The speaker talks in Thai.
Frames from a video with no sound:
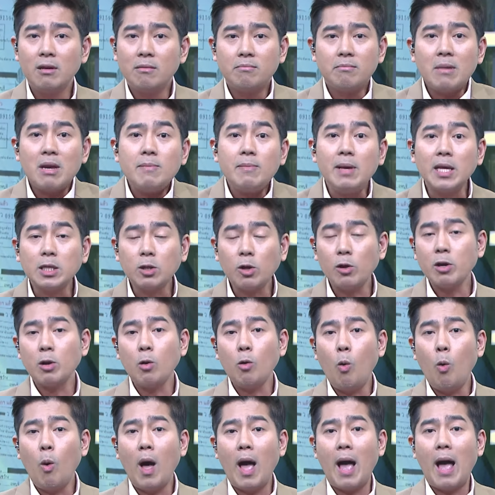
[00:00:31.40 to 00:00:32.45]
ไม่มีต้น
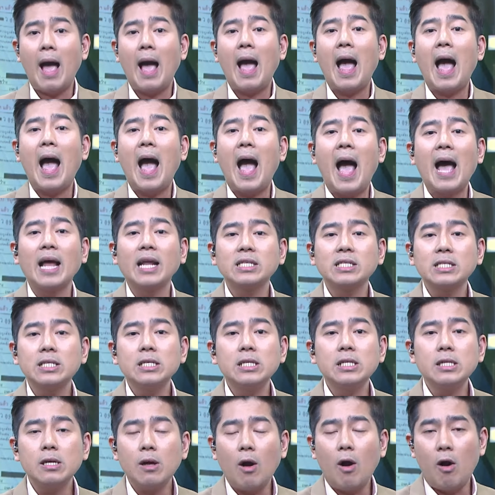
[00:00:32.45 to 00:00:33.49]
ขั้วหา
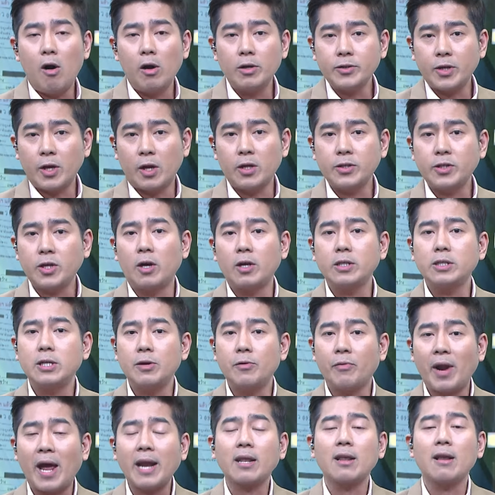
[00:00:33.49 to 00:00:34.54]
ชื่อของสสจิ
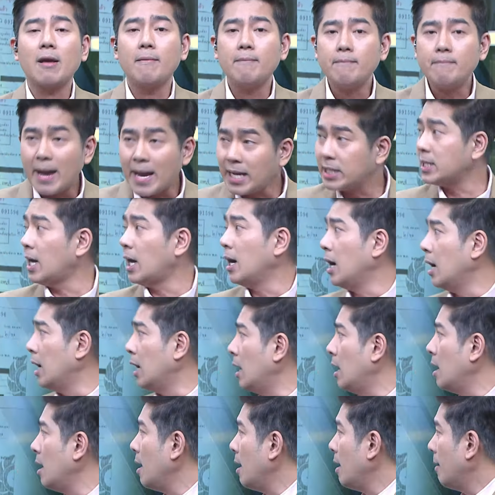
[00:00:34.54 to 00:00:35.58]
รัตไม่เจอ
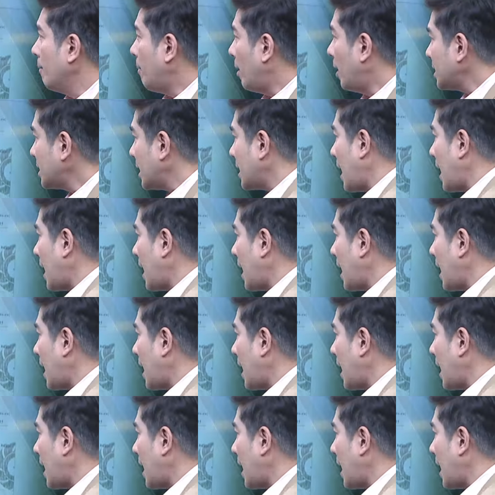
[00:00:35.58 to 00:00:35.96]
เพราะฉะ